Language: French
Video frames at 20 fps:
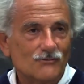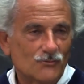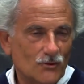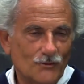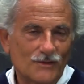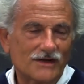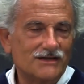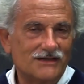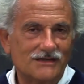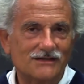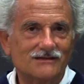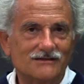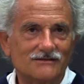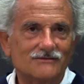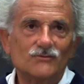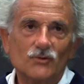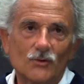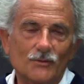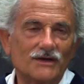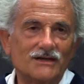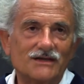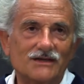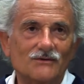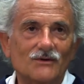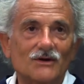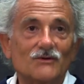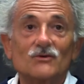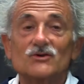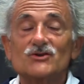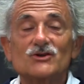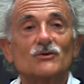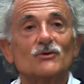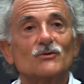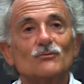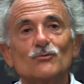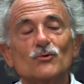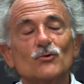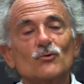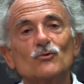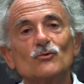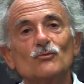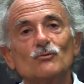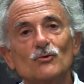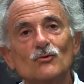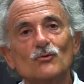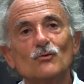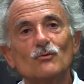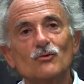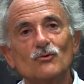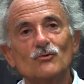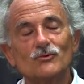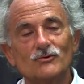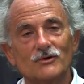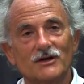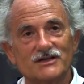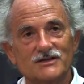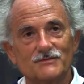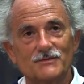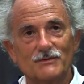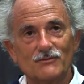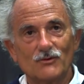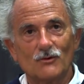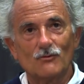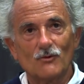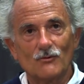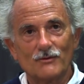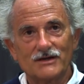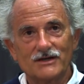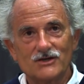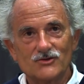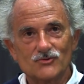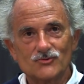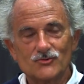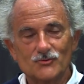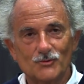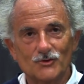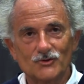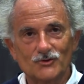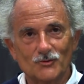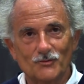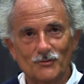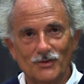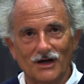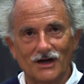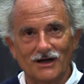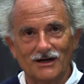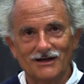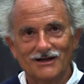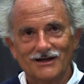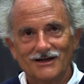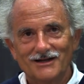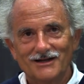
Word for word: Bourbaki. Bourbaki, j'ai eu beaucoup, beaucoup, beaucoup de respect pour Bourbaki. Je supporte pas